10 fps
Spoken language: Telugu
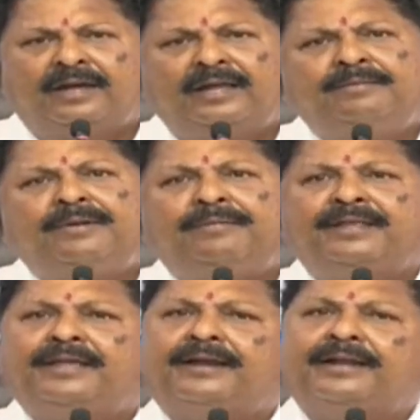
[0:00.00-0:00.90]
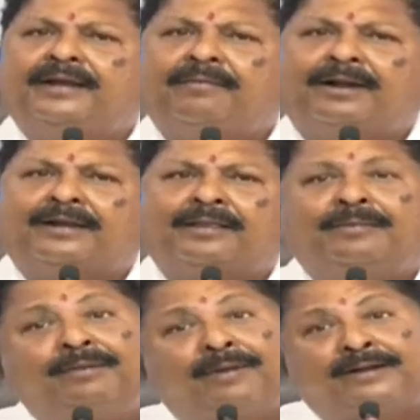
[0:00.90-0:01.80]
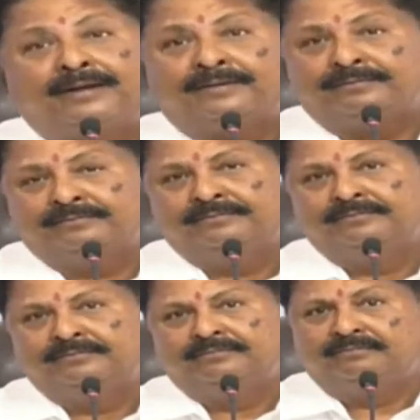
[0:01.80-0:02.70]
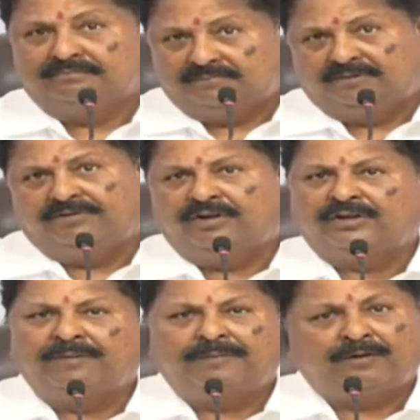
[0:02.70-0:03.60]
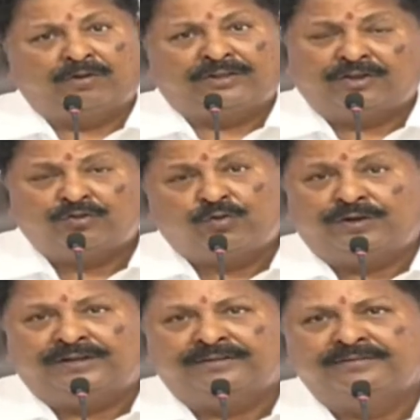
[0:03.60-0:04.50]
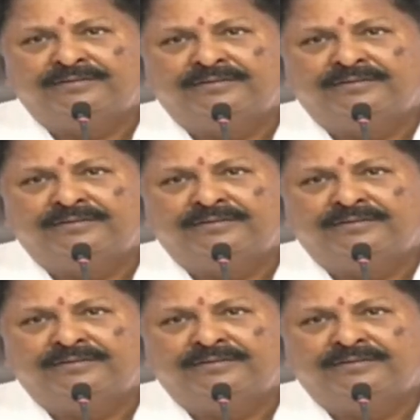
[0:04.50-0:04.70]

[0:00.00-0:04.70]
అని మీ మీదే అడ్డంగా మాట్లాడతారు మీరు మాట్లాడరు మీ వీడియో క్లిప్ లేకుండా తీసుకోండి